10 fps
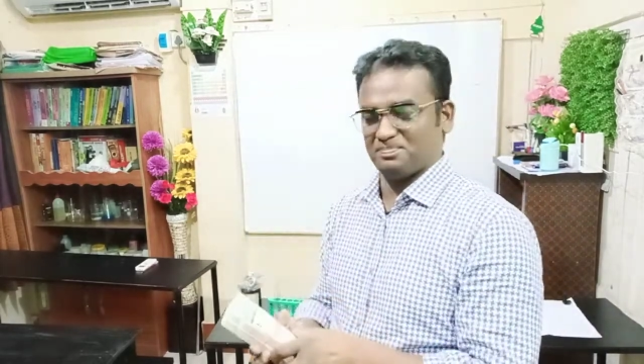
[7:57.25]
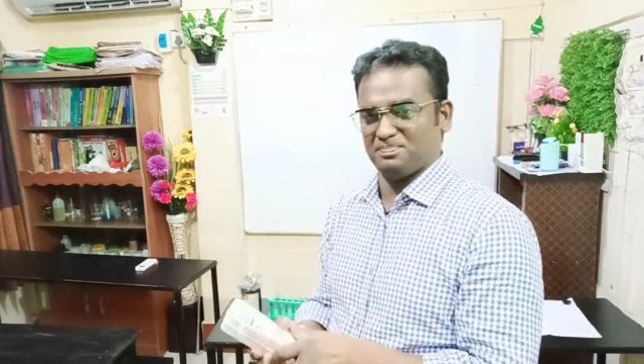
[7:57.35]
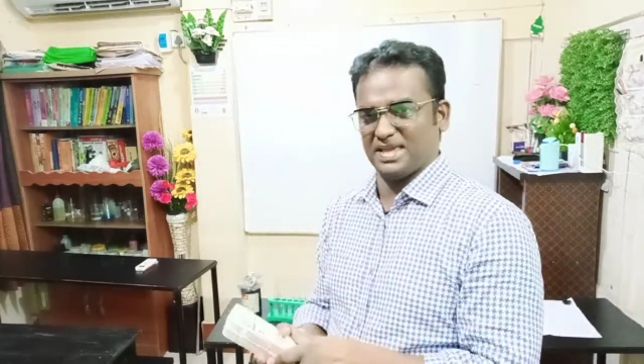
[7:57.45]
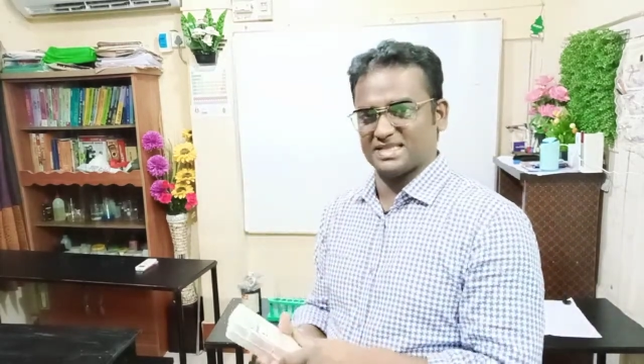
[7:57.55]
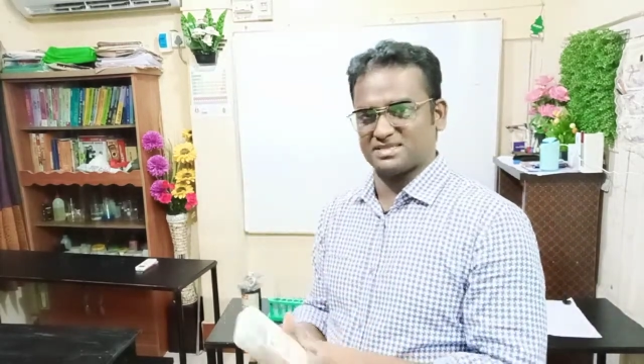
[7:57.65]

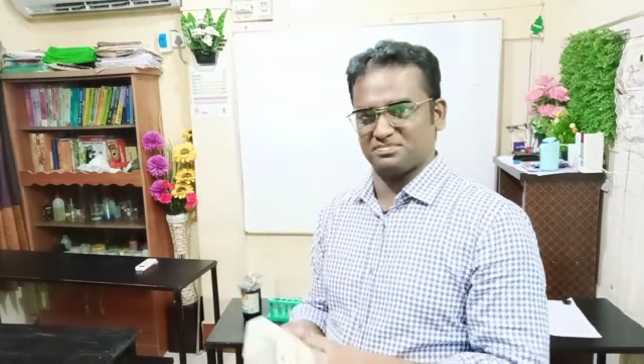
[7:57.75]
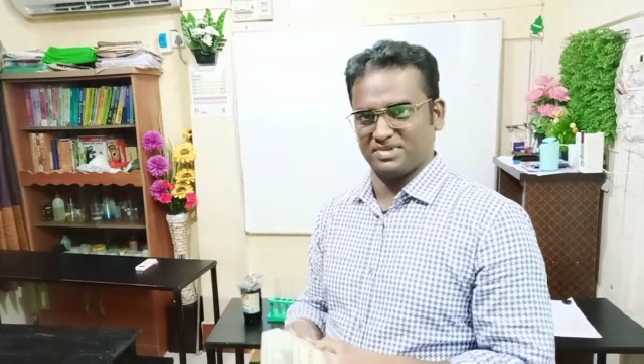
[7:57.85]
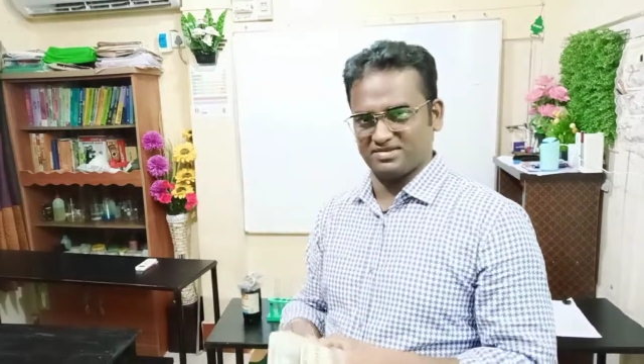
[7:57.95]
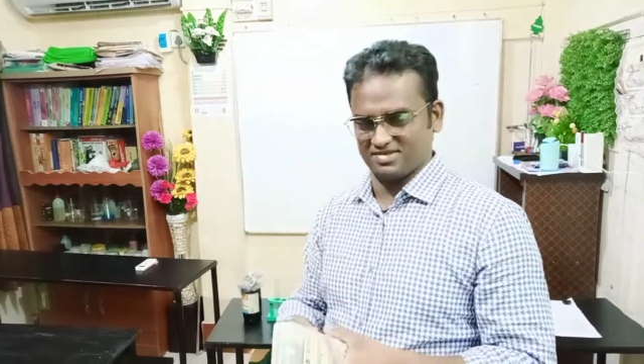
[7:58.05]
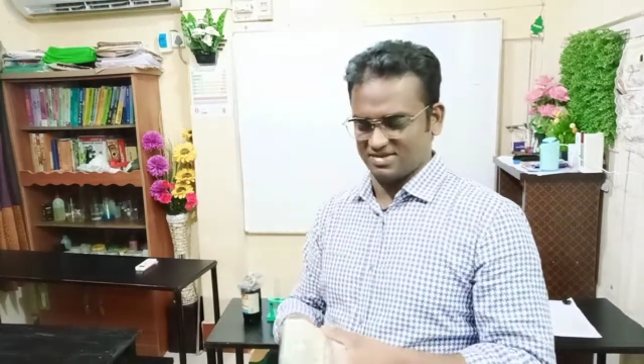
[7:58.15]
পিস
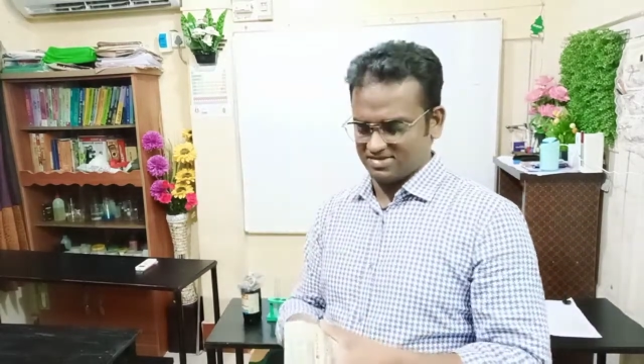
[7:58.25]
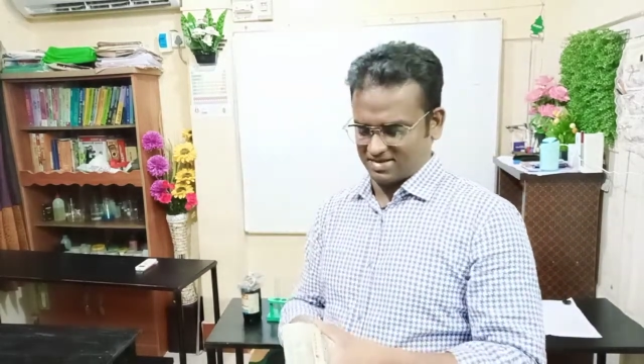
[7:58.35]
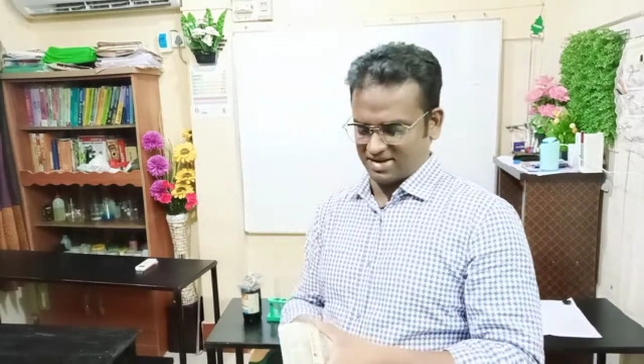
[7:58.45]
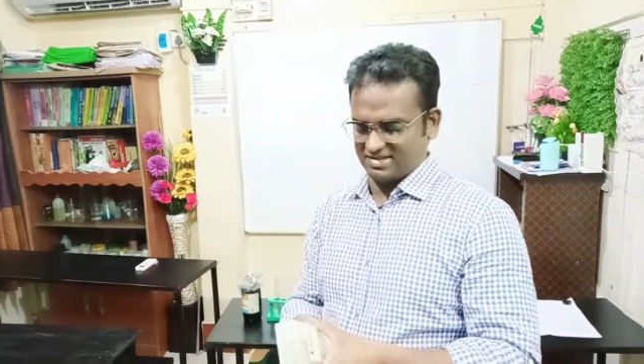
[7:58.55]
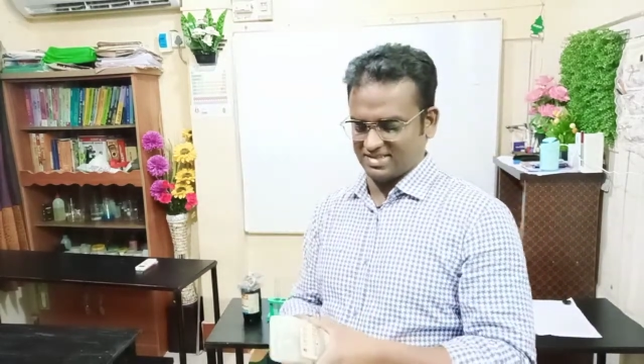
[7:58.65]
মিটার
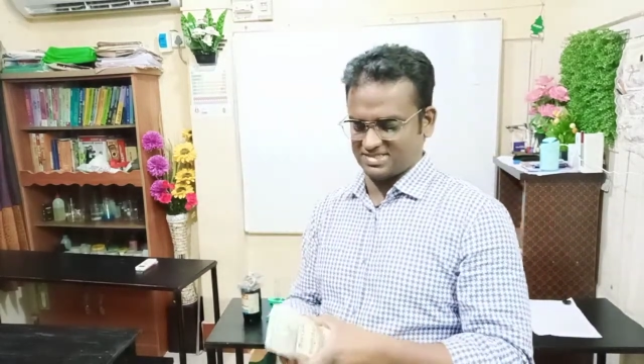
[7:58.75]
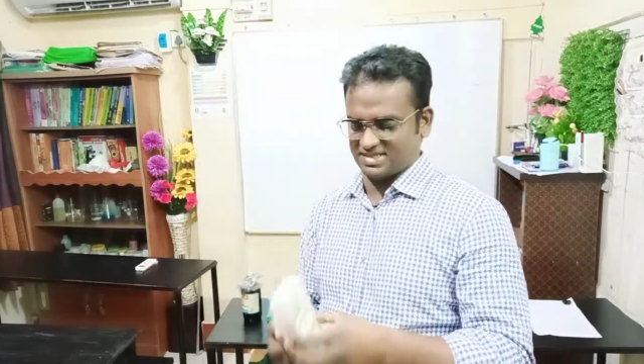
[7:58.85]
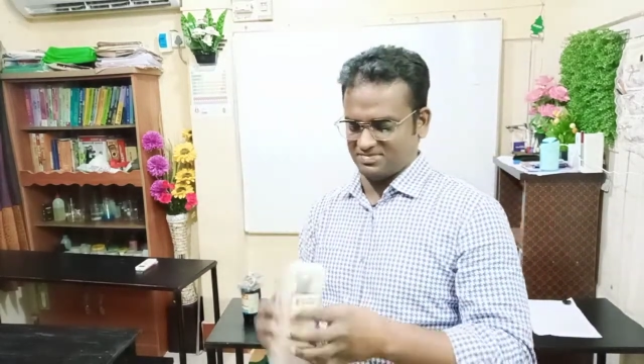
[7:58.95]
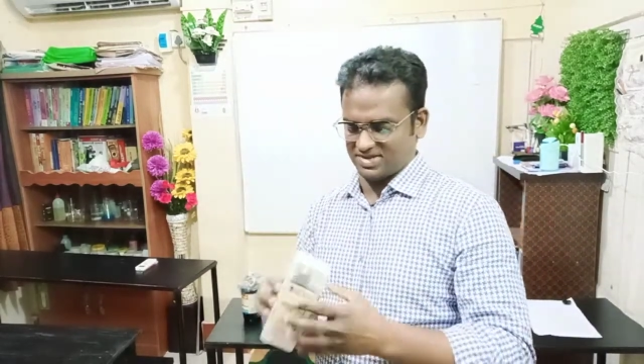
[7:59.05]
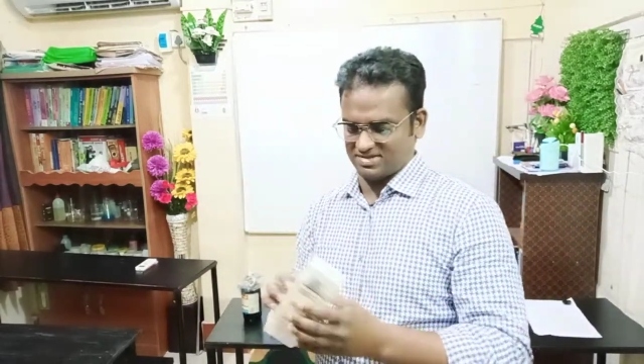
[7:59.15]
অ্যান্ড
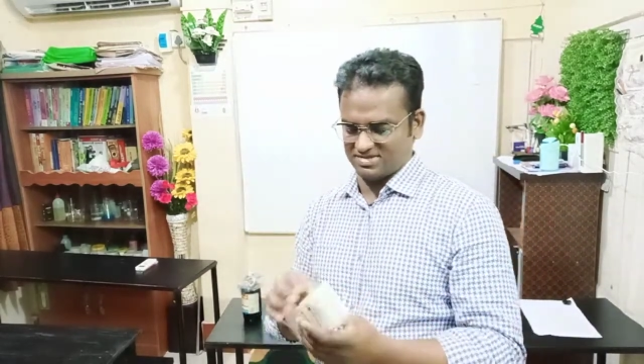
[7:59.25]
ডিজিটাল মিটার